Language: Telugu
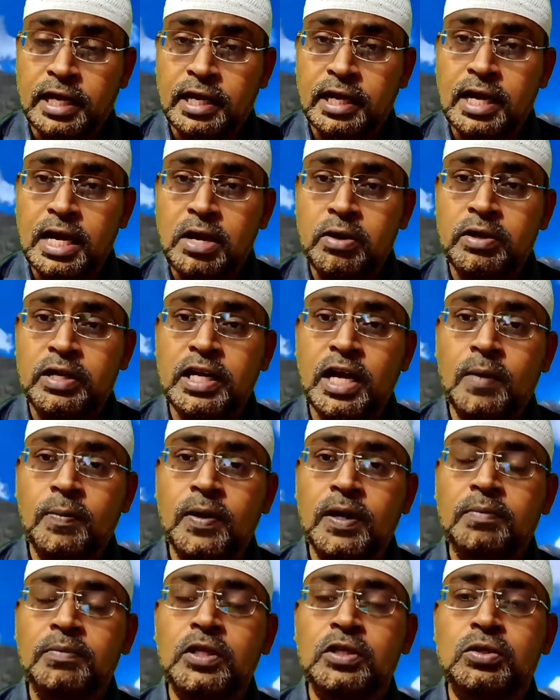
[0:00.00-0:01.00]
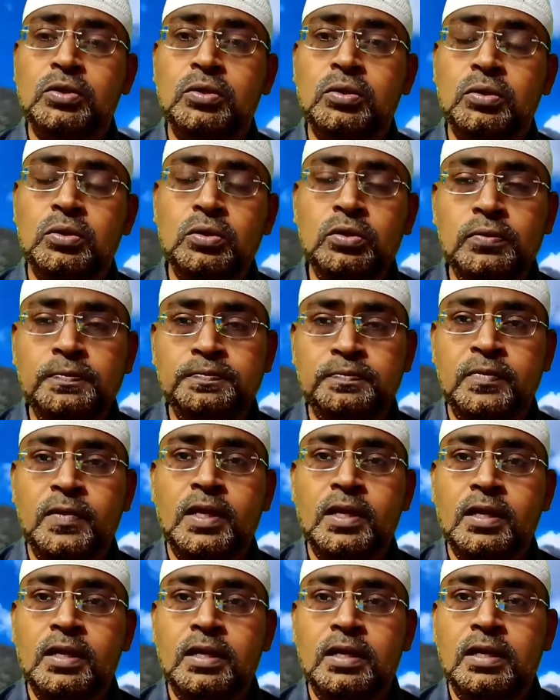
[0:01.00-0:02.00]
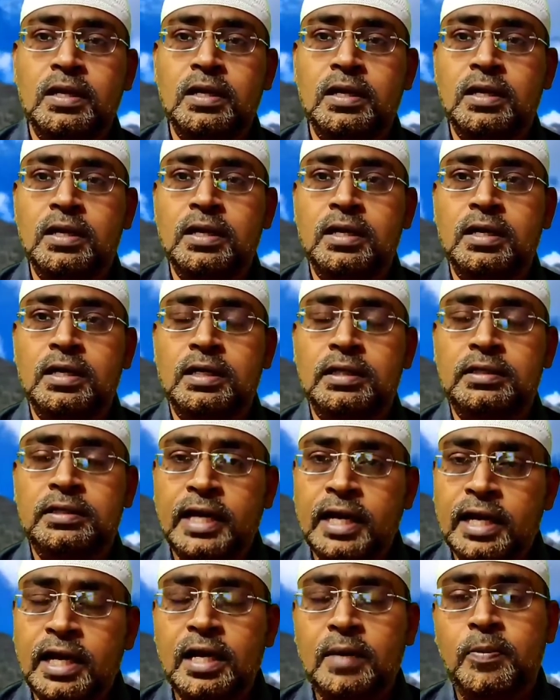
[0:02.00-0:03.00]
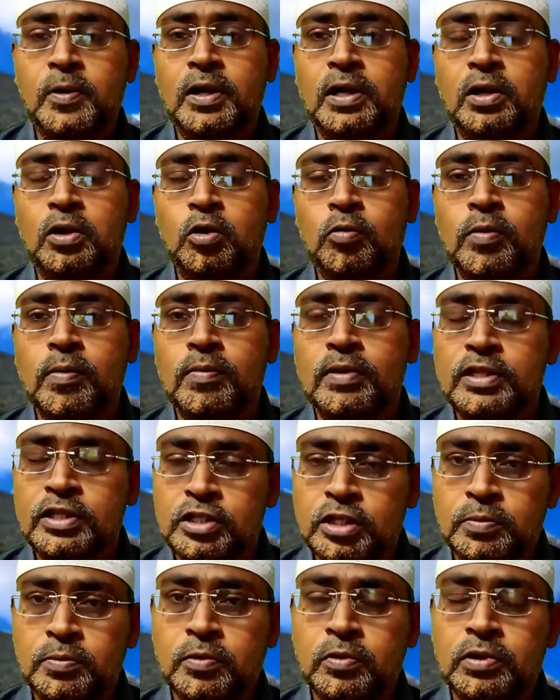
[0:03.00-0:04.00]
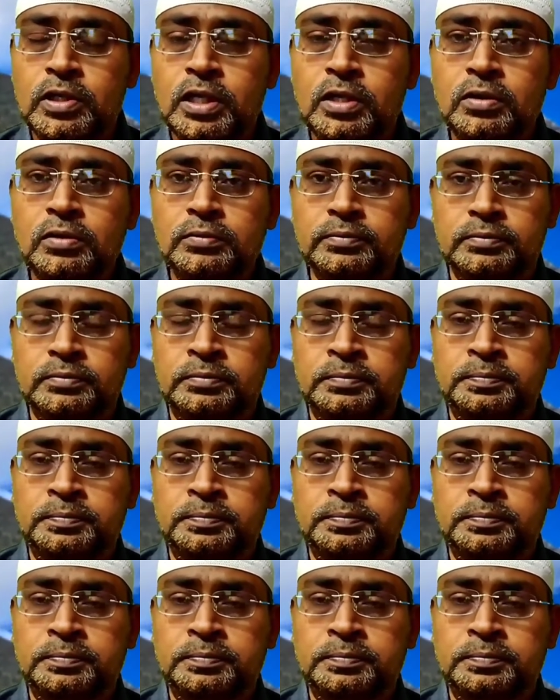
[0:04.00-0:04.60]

త్యాగాలను జ్ఞాపకం తెచ్చుకుంటూ త్యాగాల పండుగ రూపంలో జరుపుకుంటారు